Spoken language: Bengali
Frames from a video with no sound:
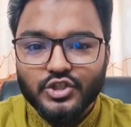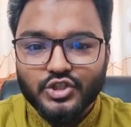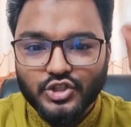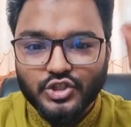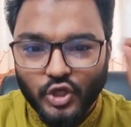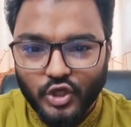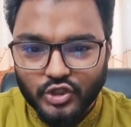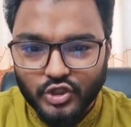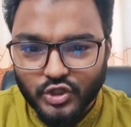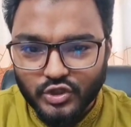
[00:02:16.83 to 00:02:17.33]

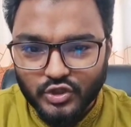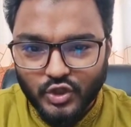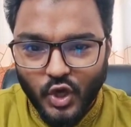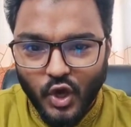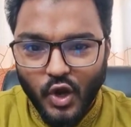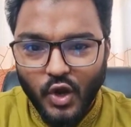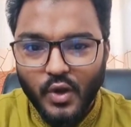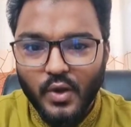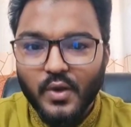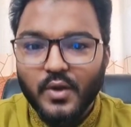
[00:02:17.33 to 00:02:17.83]
ষড়যন্ত্র
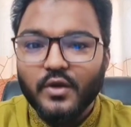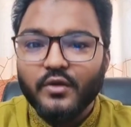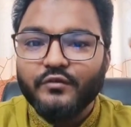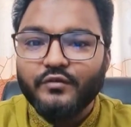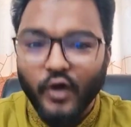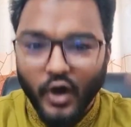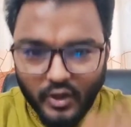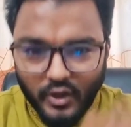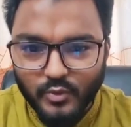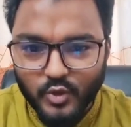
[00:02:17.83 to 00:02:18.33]

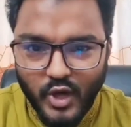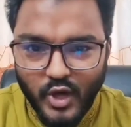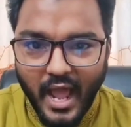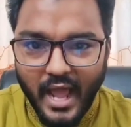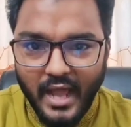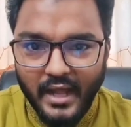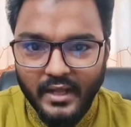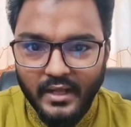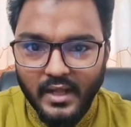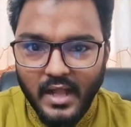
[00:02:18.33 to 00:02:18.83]
ফর্মুলা
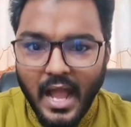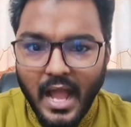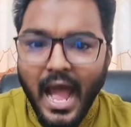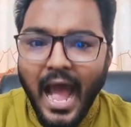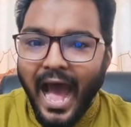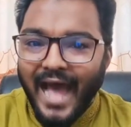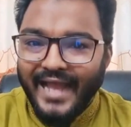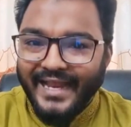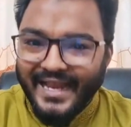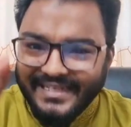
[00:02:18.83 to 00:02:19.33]

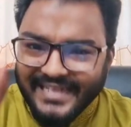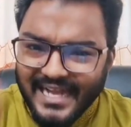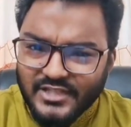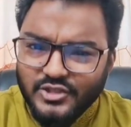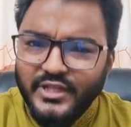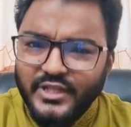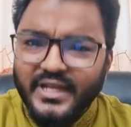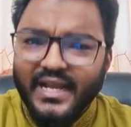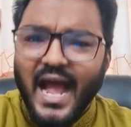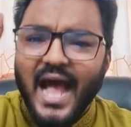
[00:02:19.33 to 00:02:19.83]
আর এটা
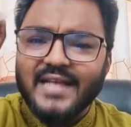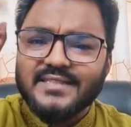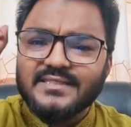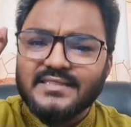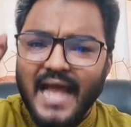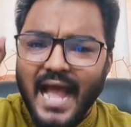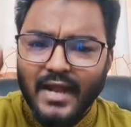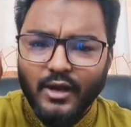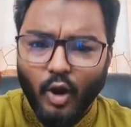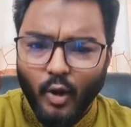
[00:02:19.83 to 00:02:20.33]
যদি কাজ
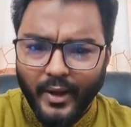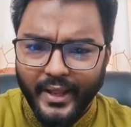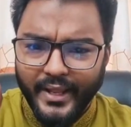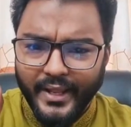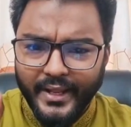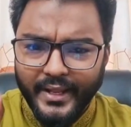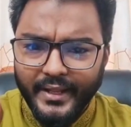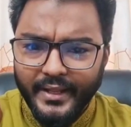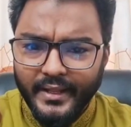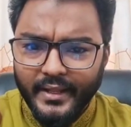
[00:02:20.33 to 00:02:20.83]
না করে
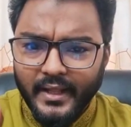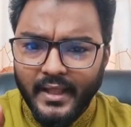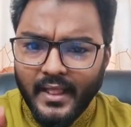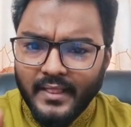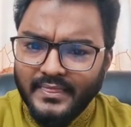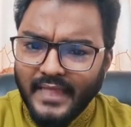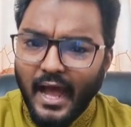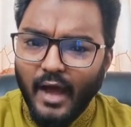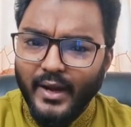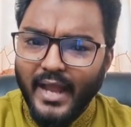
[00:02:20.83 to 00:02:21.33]

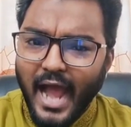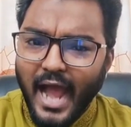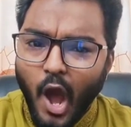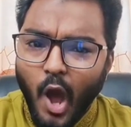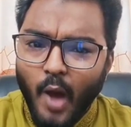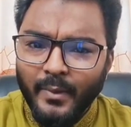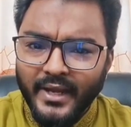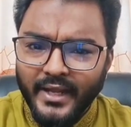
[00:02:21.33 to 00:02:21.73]
তাহলে আওয়ামী